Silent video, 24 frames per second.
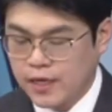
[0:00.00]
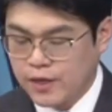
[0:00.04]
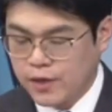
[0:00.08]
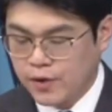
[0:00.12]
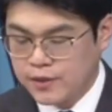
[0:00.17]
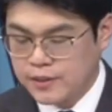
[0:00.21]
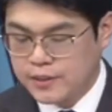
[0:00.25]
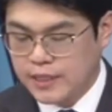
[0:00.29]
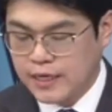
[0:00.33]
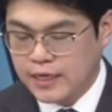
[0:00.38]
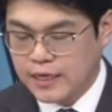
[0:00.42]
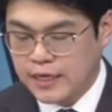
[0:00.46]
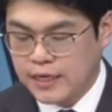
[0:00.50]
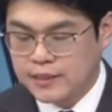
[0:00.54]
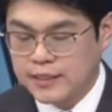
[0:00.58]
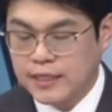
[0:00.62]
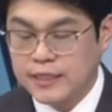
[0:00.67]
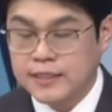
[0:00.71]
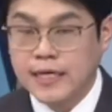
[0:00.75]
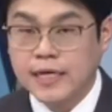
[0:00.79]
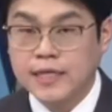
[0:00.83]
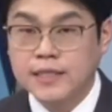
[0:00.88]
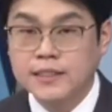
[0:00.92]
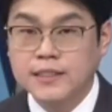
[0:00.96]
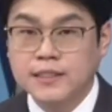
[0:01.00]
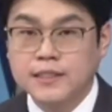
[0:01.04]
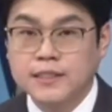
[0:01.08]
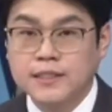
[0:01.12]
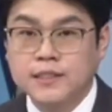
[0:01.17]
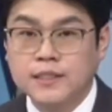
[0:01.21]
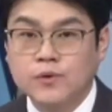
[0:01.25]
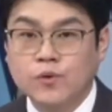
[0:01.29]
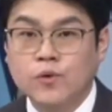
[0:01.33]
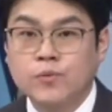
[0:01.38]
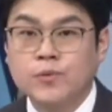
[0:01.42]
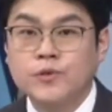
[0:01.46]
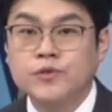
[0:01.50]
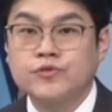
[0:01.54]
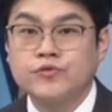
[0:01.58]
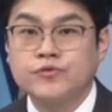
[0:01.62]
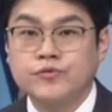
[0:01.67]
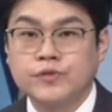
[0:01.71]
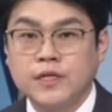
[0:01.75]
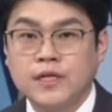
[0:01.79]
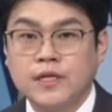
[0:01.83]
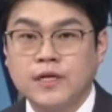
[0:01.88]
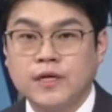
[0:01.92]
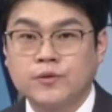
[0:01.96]
현재까지의 상승을
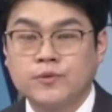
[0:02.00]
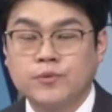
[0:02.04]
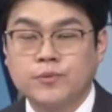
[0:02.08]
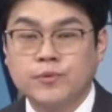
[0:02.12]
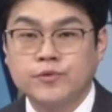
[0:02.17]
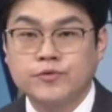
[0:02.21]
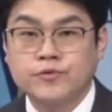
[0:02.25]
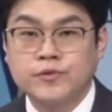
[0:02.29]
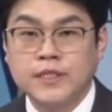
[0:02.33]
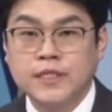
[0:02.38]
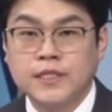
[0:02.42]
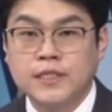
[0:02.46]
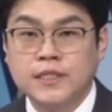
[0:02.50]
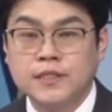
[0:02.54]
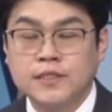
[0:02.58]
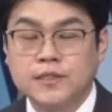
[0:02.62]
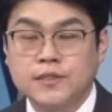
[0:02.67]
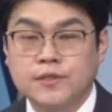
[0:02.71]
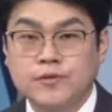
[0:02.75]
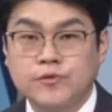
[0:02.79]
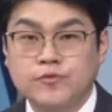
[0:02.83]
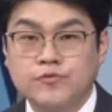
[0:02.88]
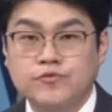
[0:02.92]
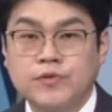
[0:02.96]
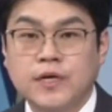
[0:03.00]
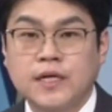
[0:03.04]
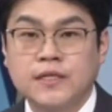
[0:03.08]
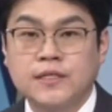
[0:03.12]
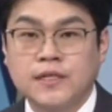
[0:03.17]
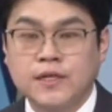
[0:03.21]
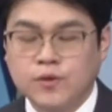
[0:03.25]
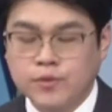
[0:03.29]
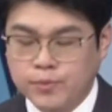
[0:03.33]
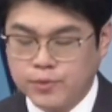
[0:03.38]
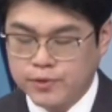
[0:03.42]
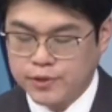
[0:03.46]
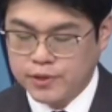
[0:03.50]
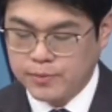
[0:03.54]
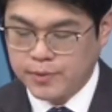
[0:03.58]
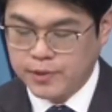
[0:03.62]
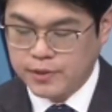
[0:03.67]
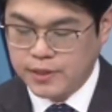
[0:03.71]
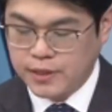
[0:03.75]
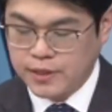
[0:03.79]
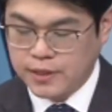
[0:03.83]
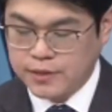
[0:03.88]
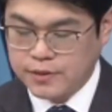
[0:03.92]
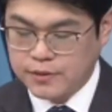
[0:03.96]
오버슈팅이라고도 볼 수 있는 그런 구간이라고
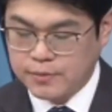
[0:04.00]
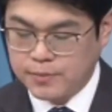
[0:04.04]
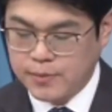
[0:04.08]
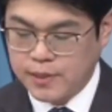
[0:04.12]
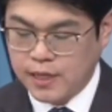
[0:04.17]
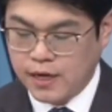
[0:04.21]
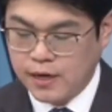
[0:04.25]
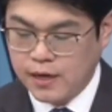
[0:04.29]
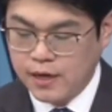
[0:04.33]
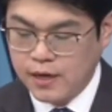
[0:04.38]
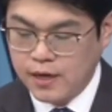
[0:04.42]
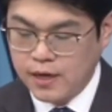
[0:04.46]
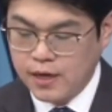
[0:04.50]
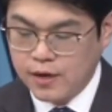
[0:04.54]
보시면 되겠습니다.